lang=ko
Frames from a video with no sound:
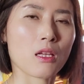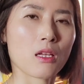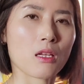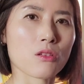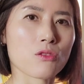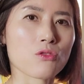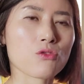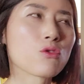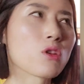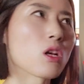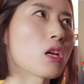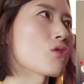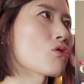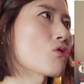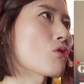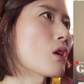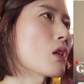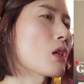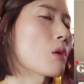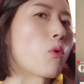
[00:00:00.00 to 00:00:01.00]
그러니까
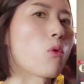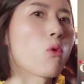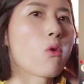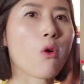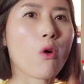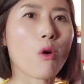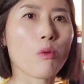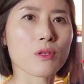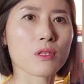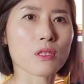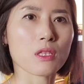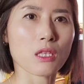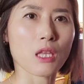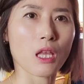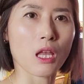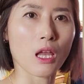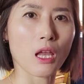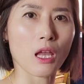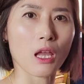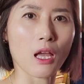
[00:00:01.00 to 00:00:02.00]
중간중간에 볼 거 없을
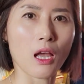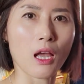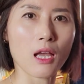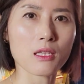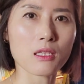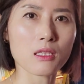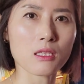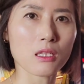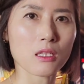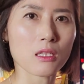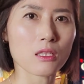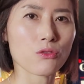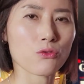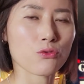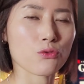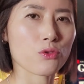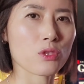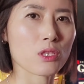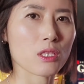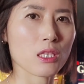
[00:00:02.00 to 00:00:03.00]
때 한 시리즈,
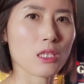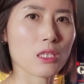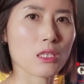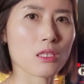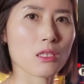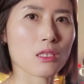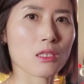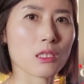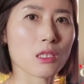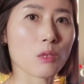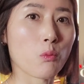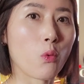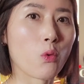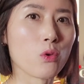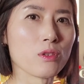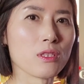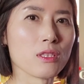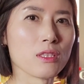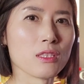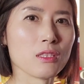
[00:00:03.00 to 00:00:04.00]
두 시리즈씩
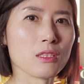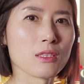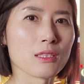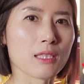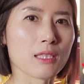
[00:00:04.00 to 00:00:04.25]
보는